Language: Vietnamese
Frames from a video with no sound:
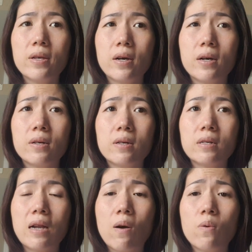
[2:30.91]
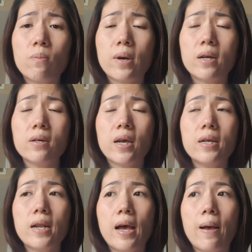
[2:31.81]
à, đâu mà nó
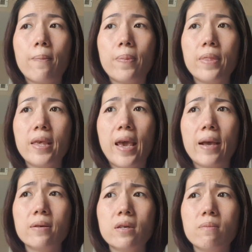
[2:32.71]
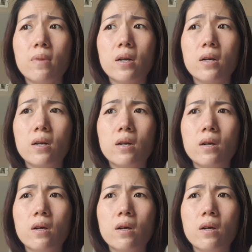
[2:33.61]
nghĩ là dạng như mình